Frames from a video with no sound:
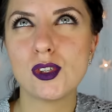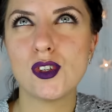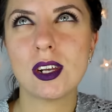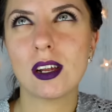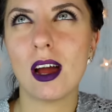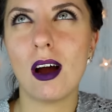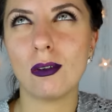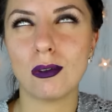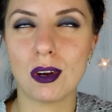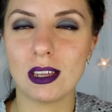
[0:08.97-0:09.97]

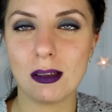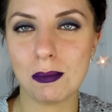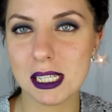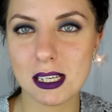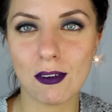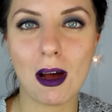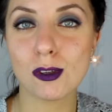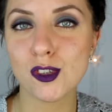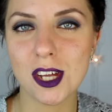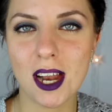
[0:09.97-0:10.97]
circa un'oretta e mezza
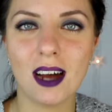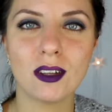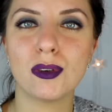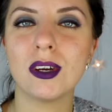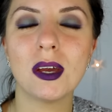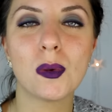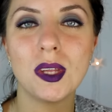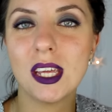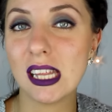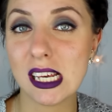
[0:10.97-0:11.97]
fa ho cenato e
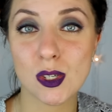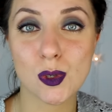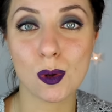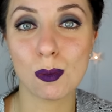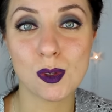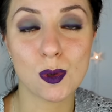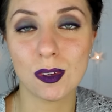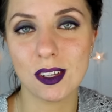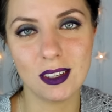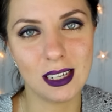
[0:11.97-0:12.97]
quindi adesso mi
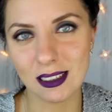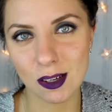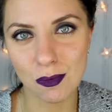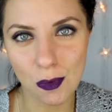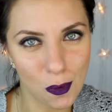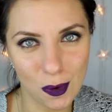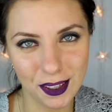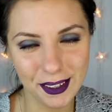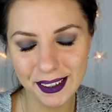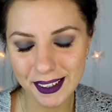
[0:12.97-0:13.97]
sono dedicata a
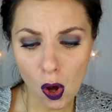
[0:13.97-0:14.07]
voi.